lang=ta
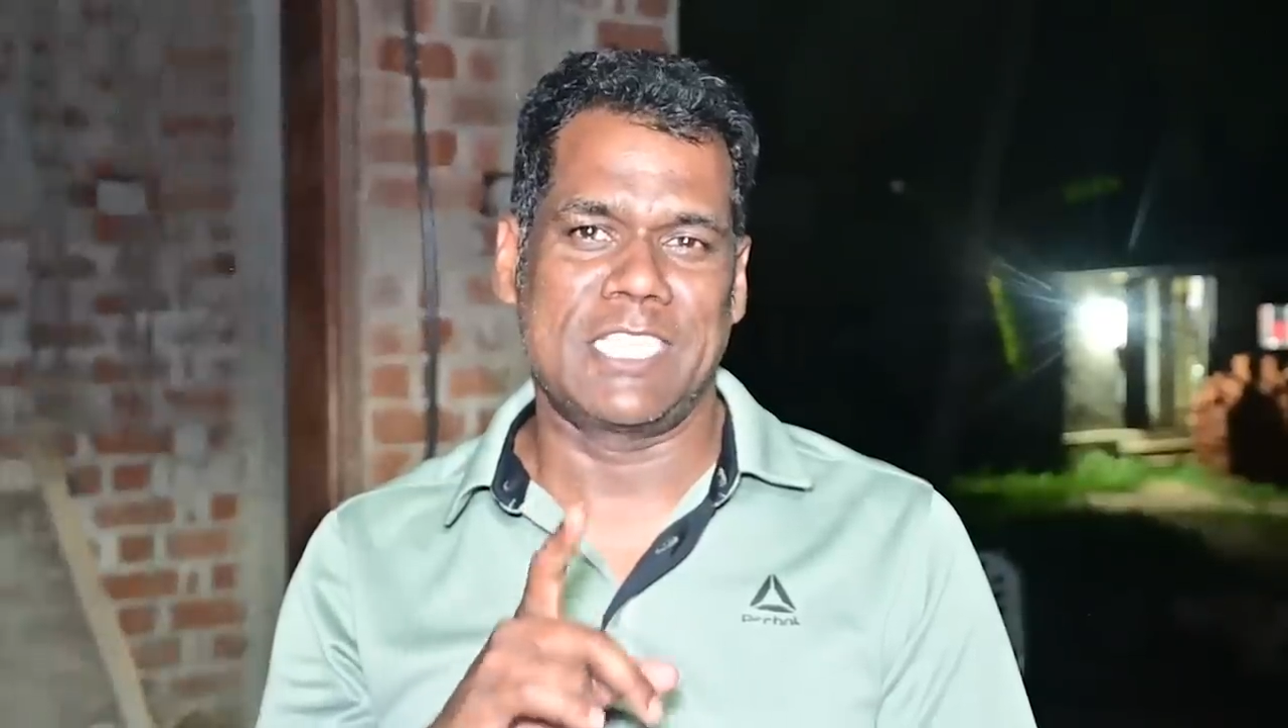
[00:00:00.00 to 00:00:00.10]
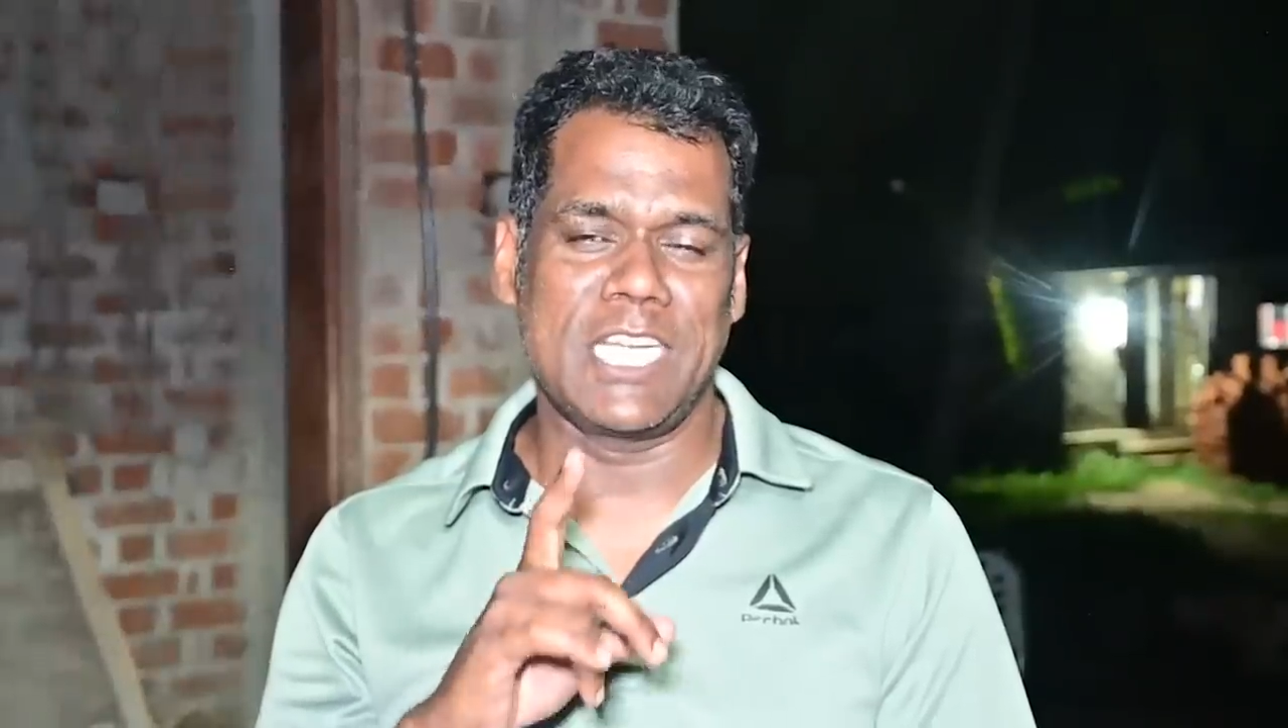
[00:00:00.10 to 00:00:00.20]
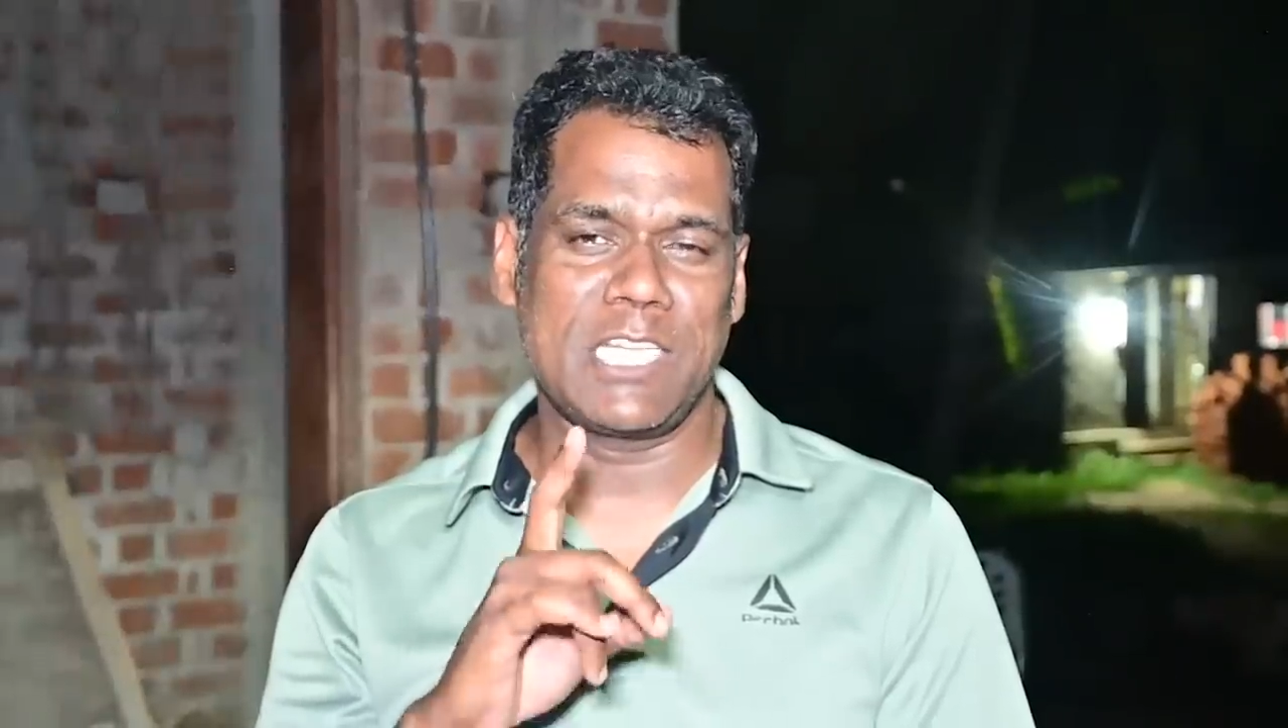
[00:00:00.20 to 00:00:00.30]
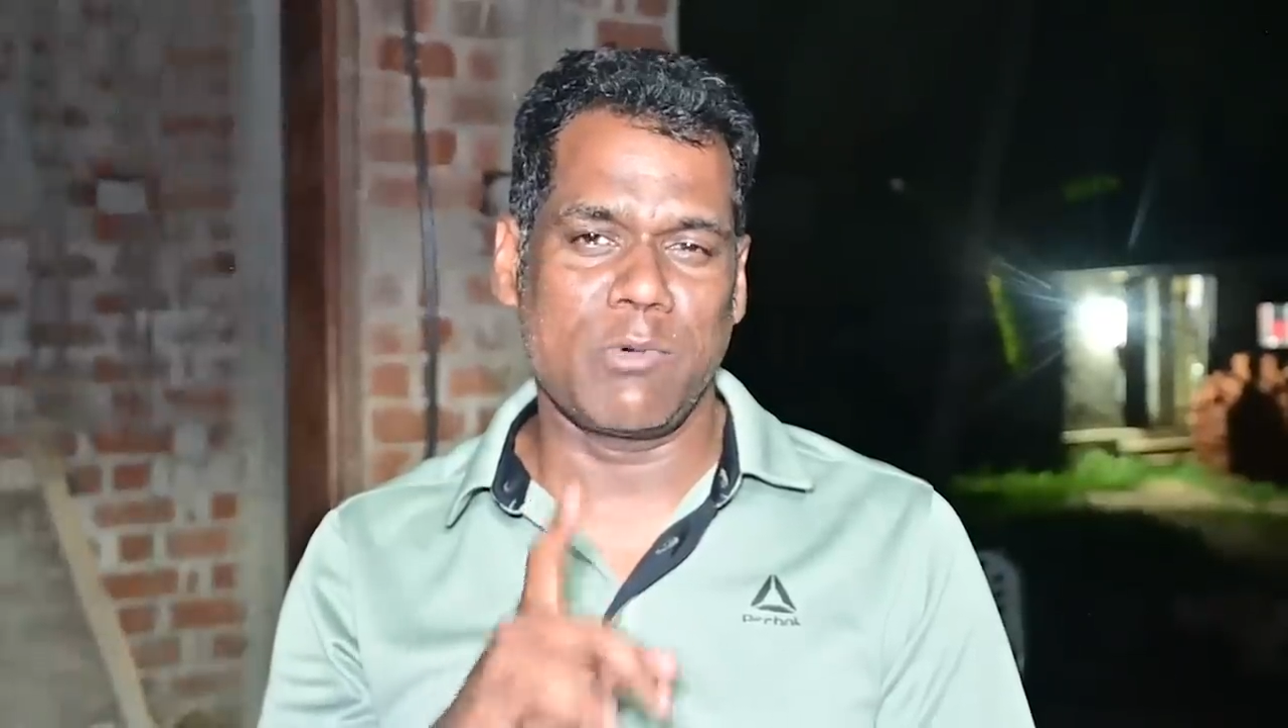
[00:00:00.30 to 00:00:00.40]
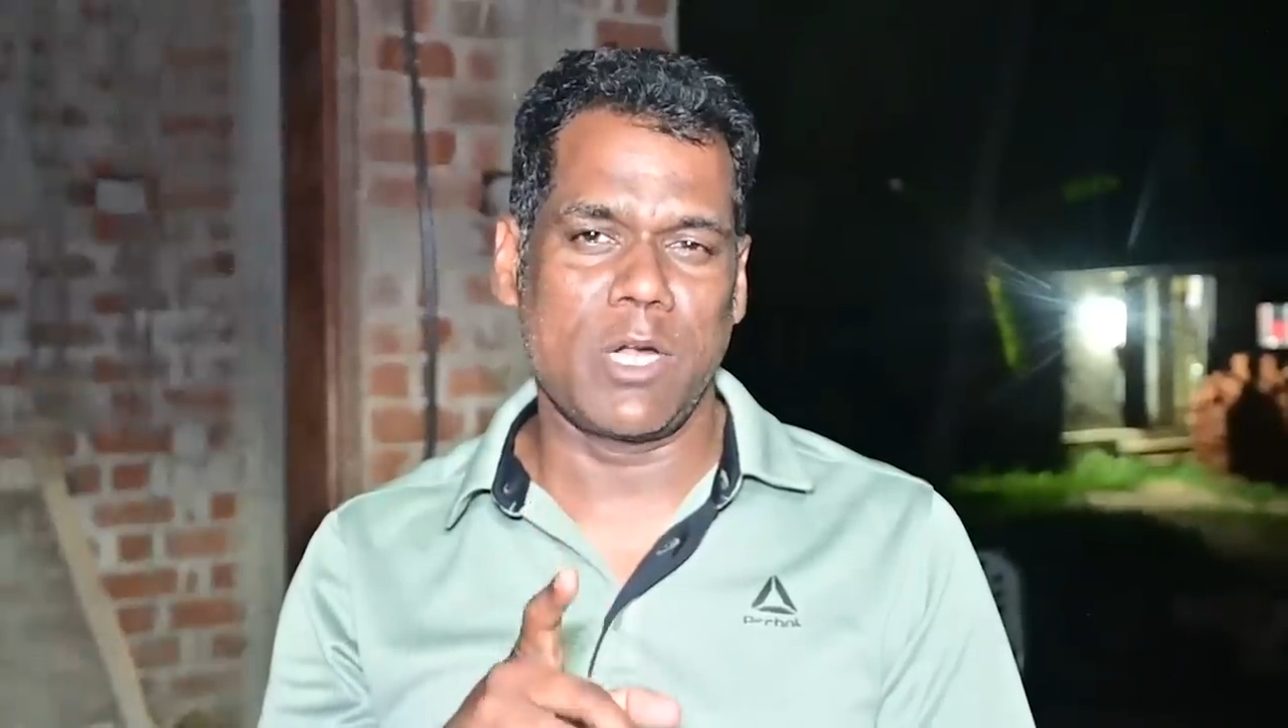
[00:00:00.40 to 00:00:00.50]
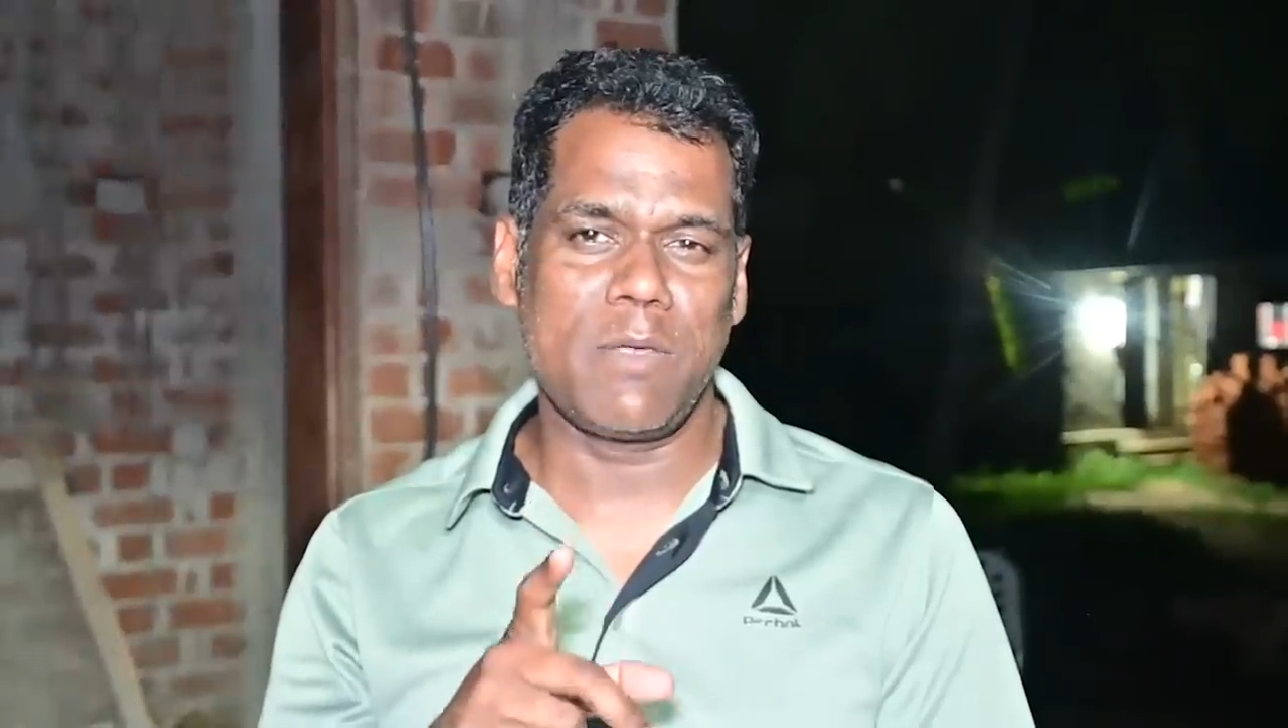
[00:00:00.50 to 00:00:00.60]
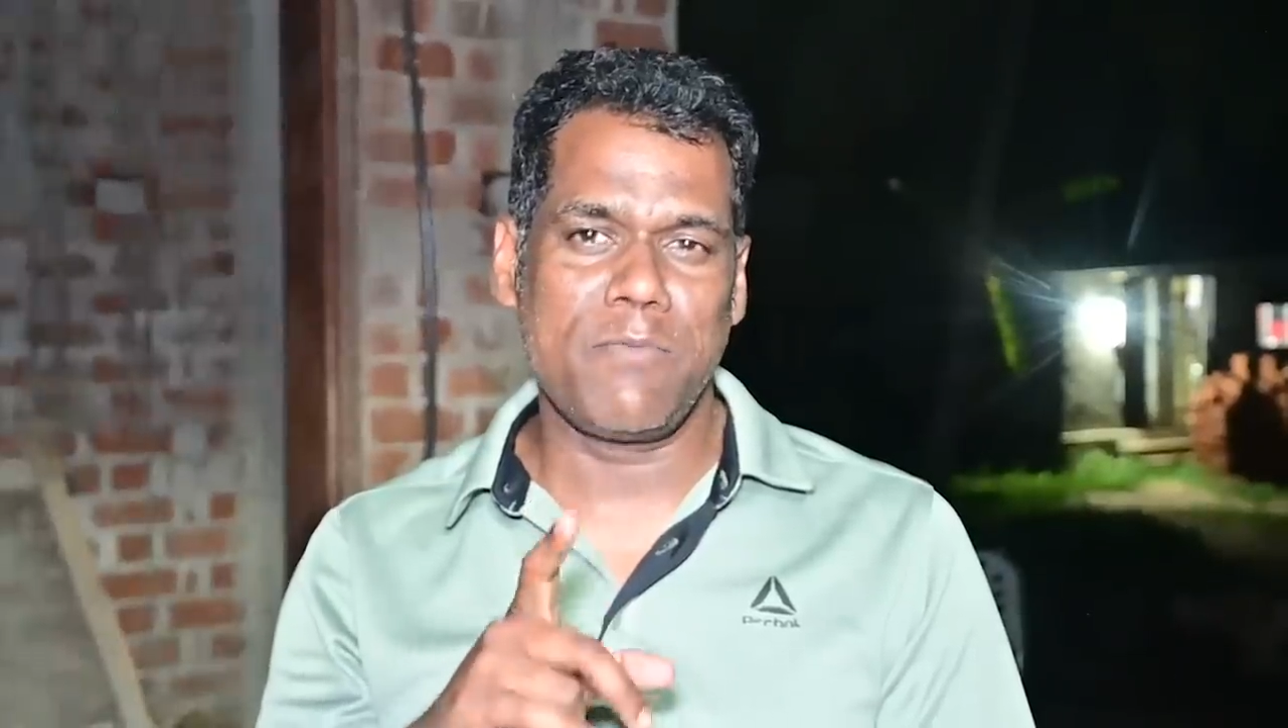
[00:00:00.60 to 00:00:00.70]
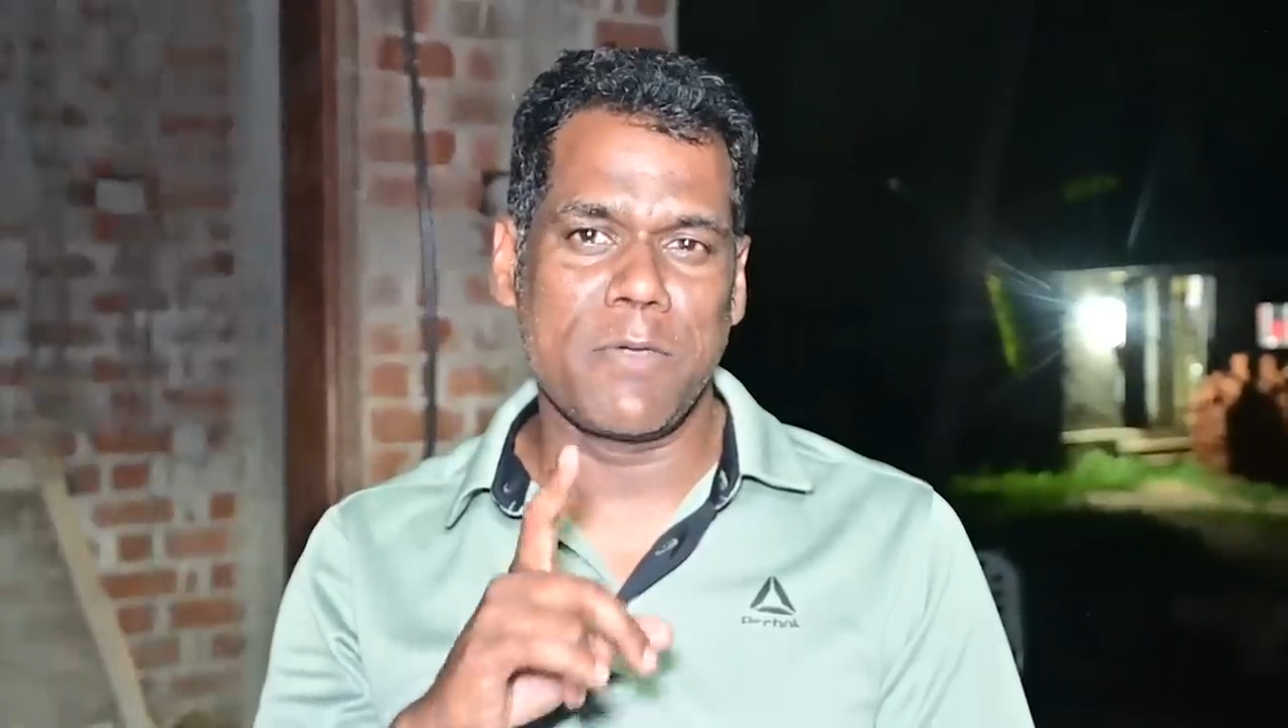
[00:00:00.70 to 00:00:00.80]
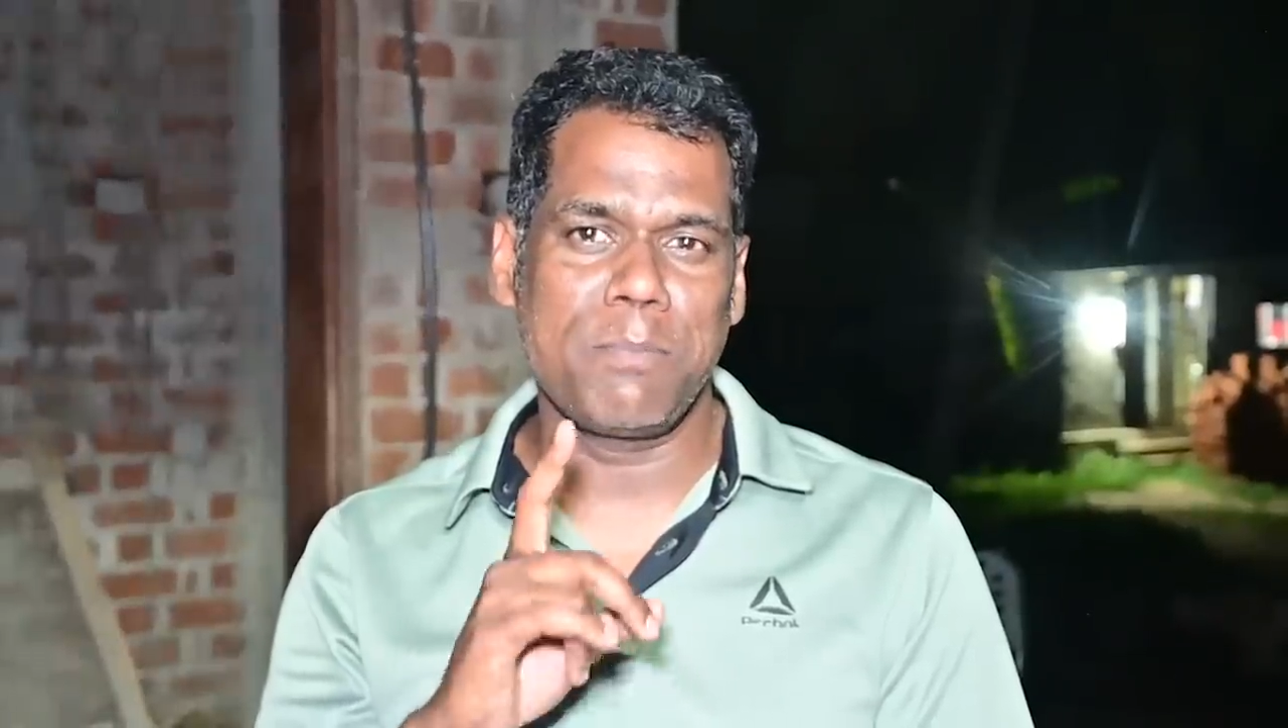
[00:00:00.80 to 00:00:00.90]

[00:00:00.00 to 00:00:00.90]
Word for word: சென்ற வருடம்